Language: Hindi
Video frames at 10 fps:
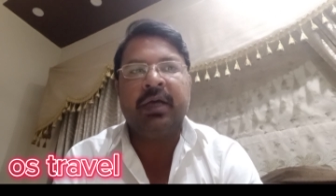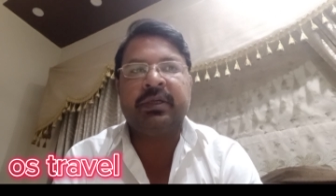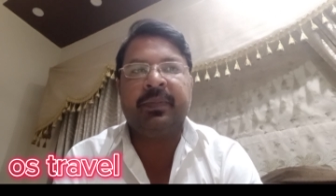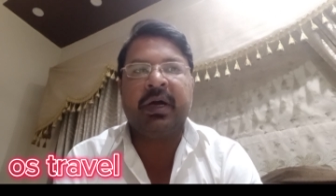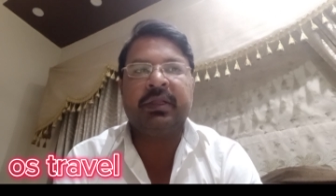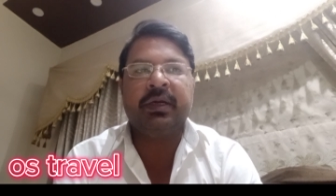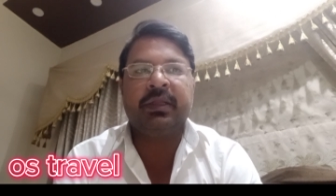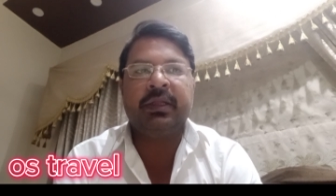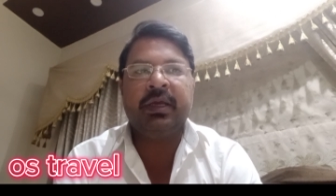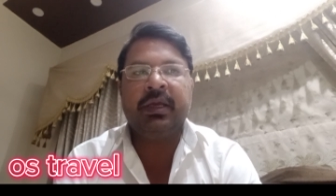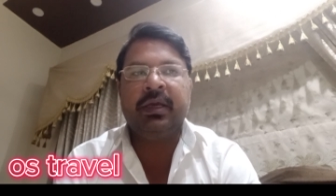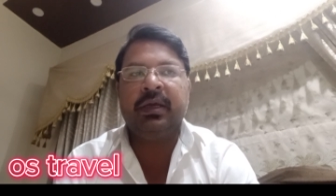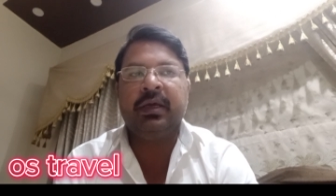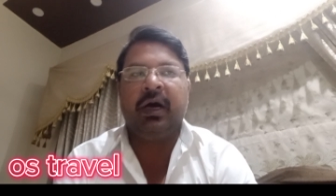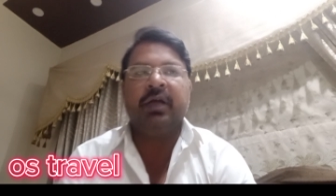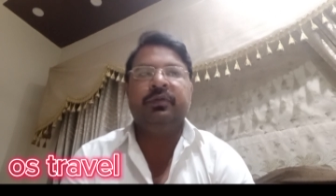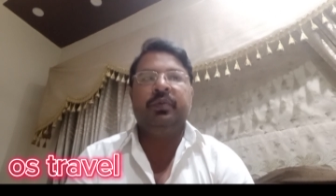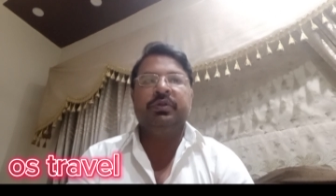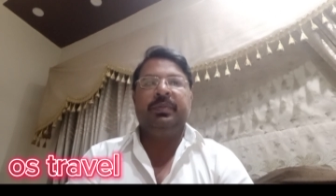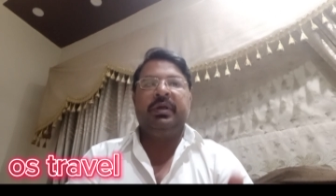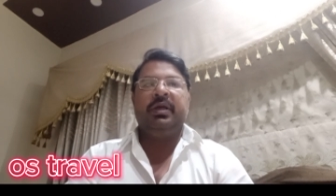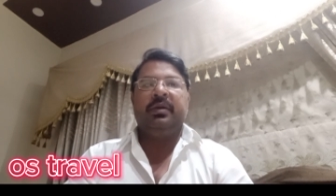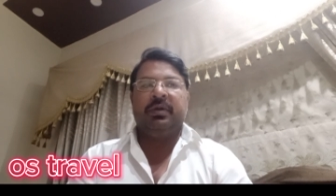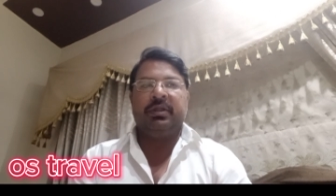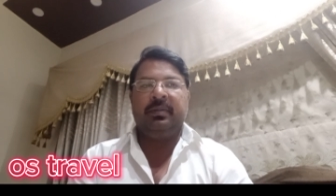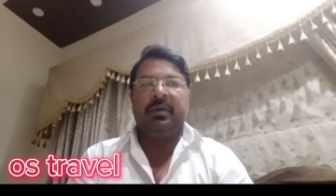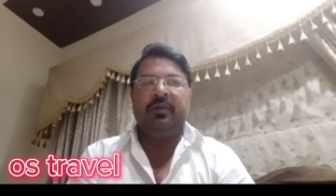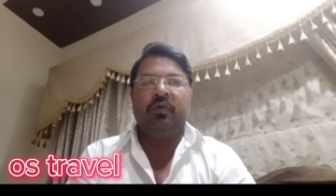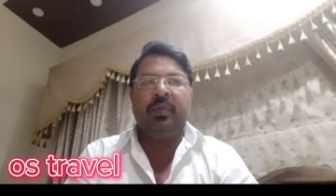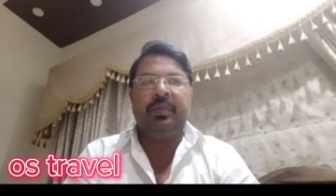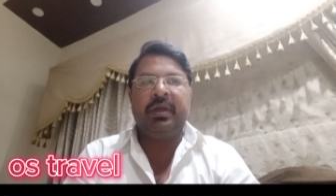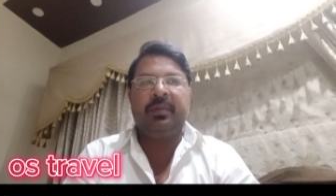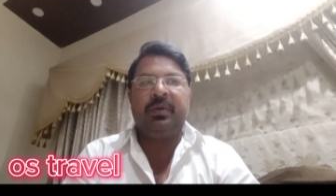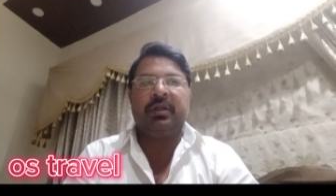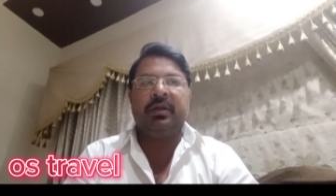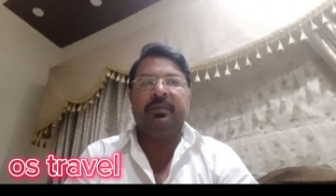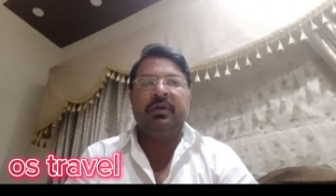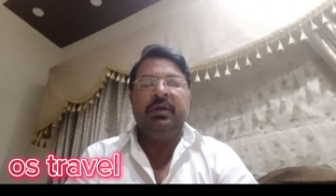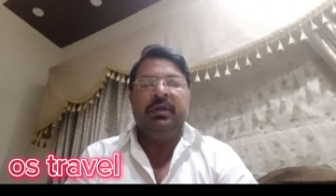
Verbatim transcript: अच्छा बात करते हैं कि आज भी मुझे मेरे एक मतलब कि वो मेरे मतलब